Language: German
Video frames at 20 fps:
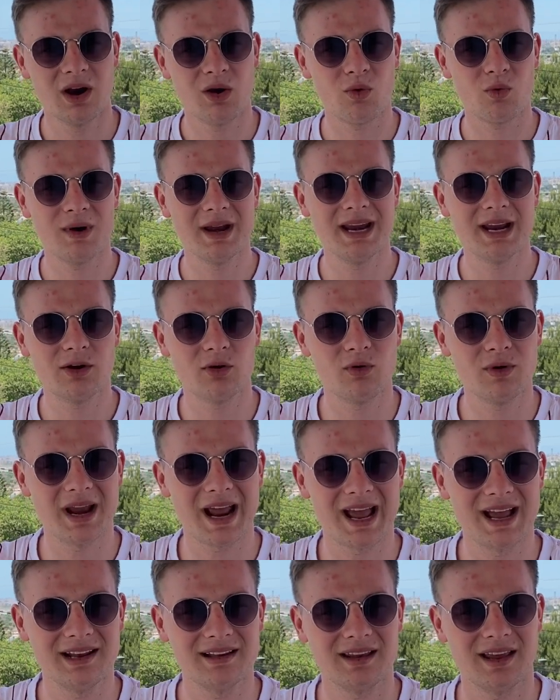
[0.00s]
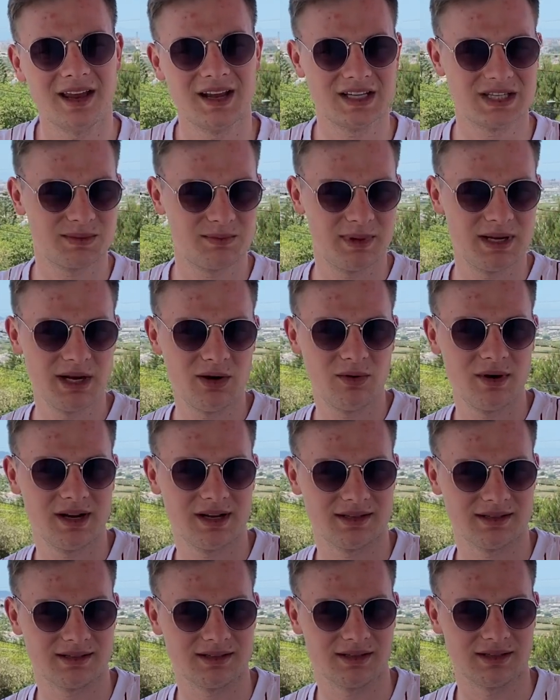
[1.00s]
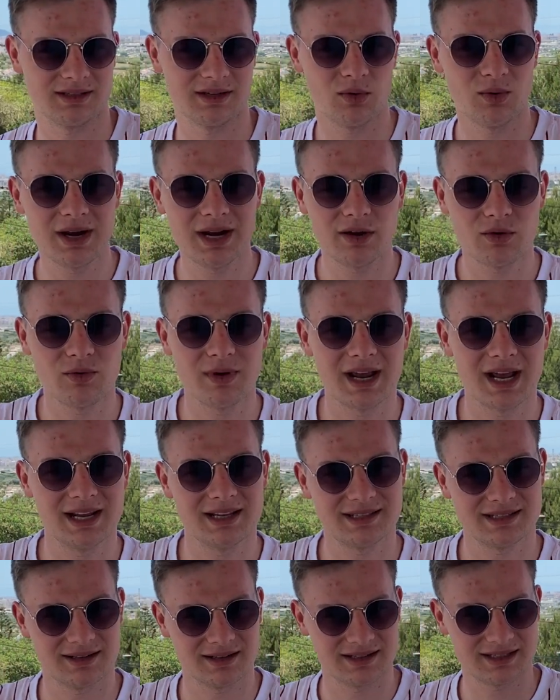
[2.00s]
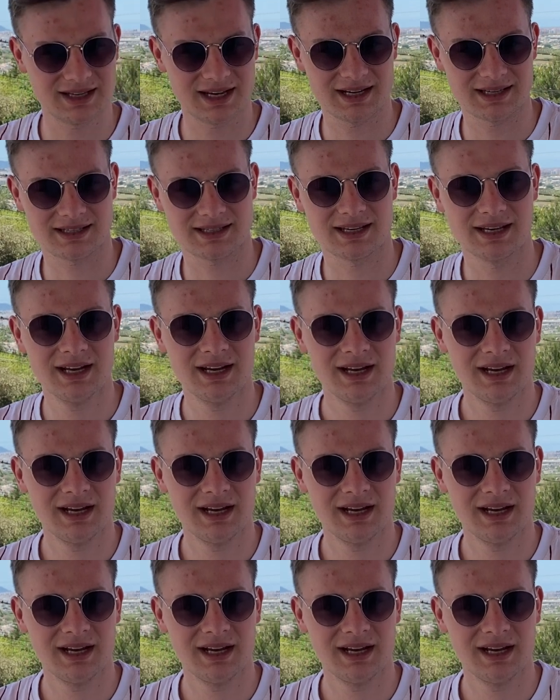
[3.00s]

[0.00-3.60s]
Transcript: recreate experiences, recreate success.